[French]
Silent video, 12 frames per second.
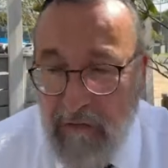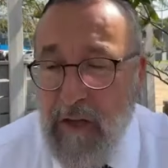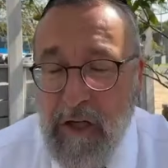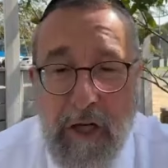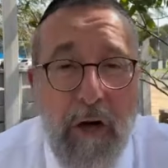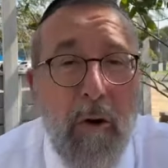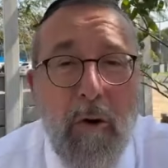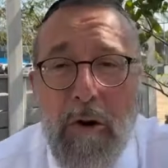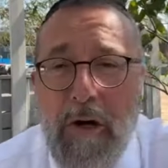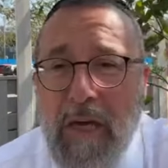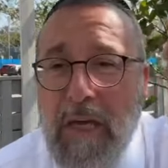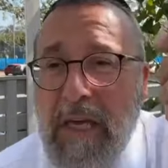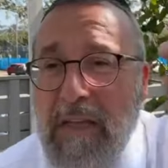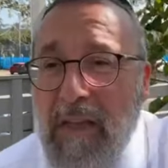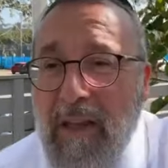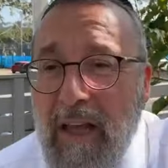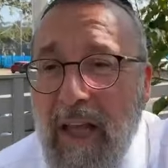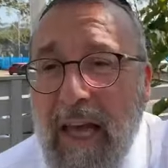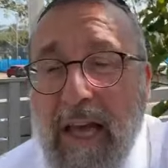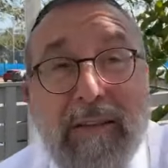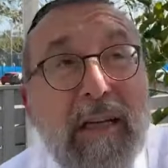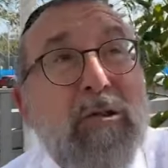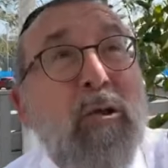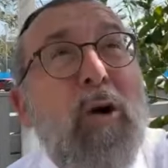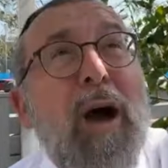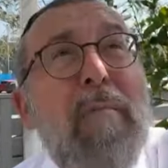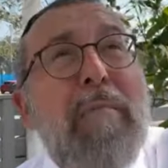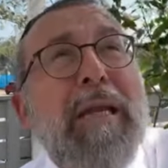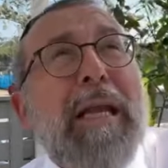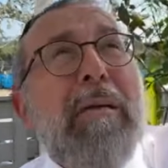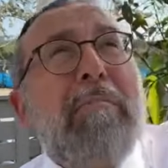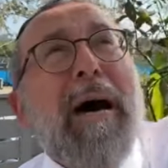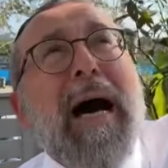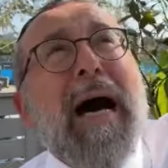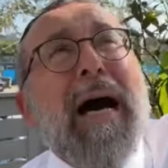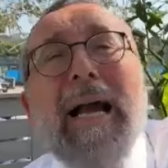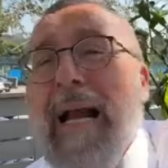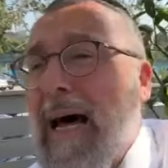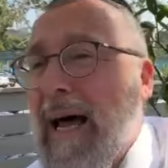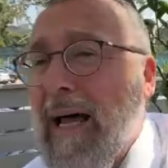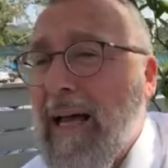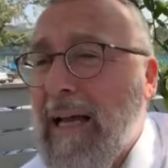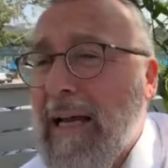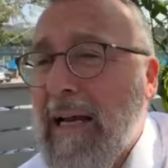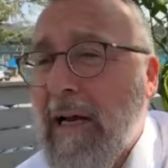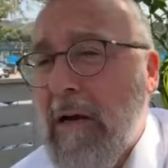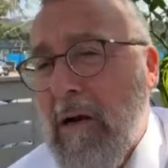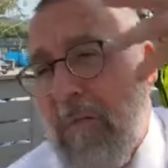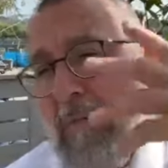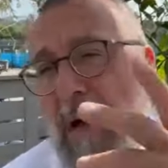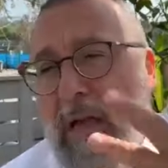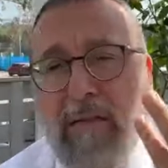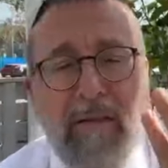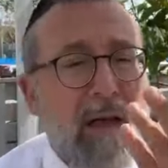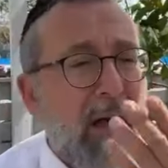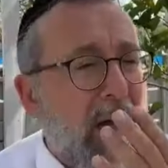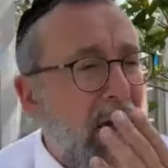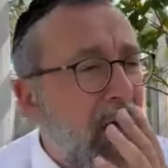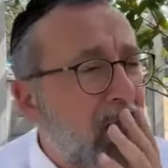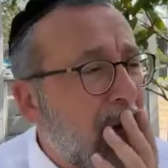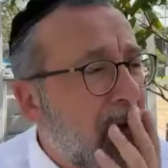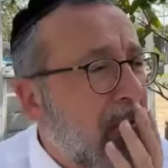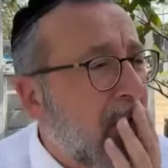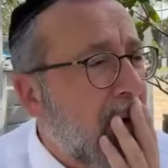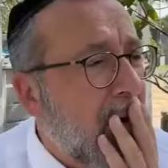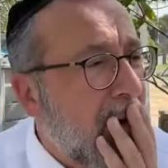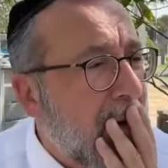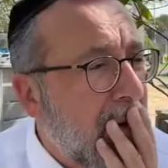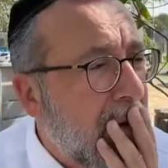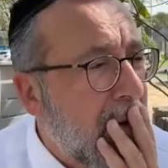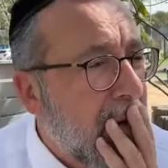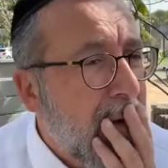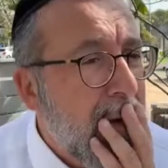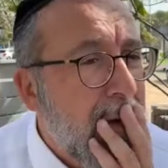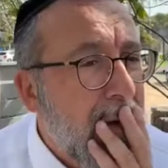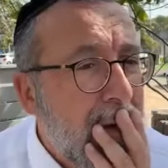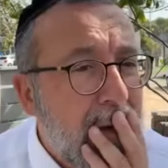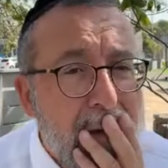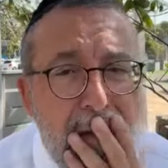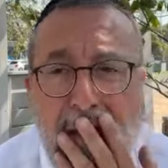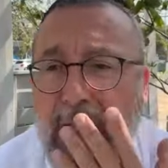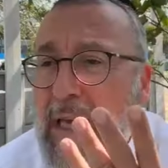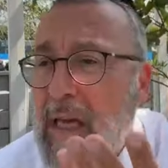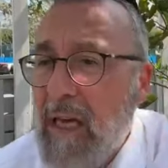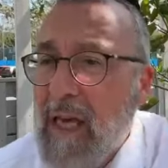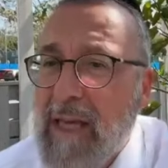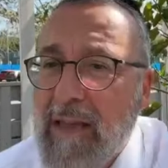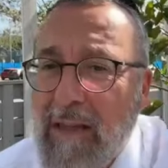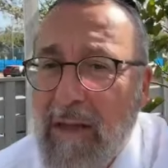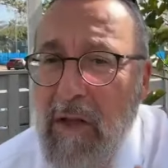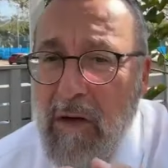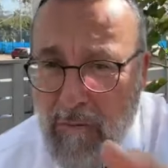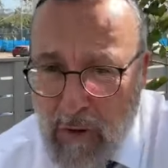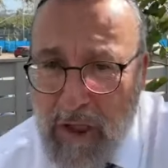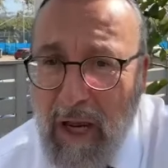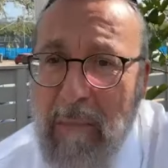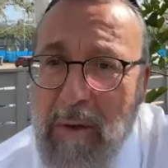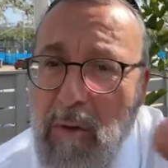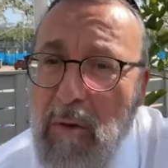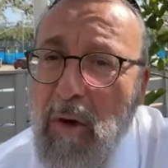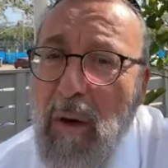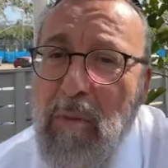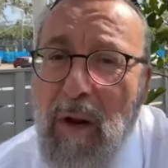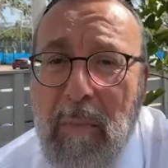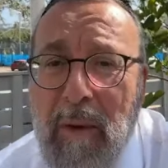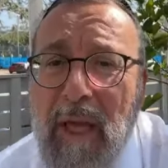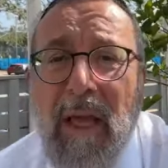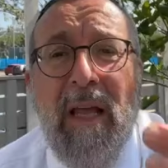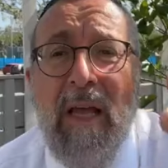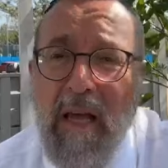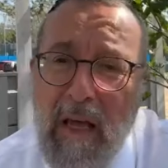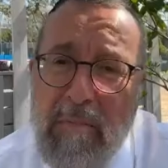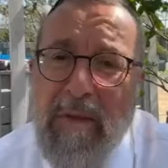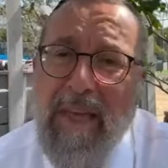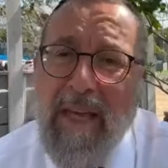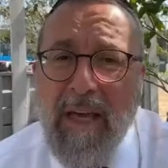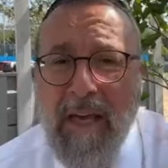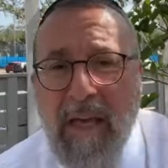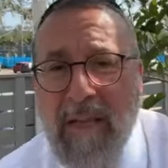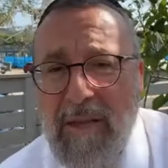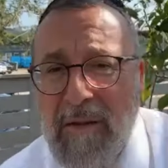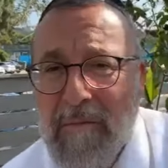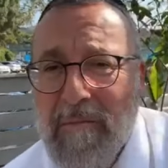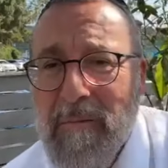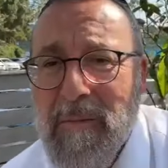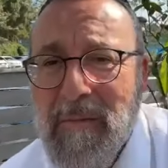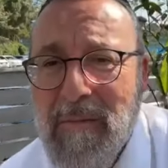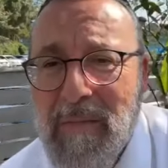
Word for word: Les fiches chez et à Torah, mais les Mahala, les matins, maman. Yered. Mon cher Rabbeinu, on aurait pu l'appeler Rabbi Yéred.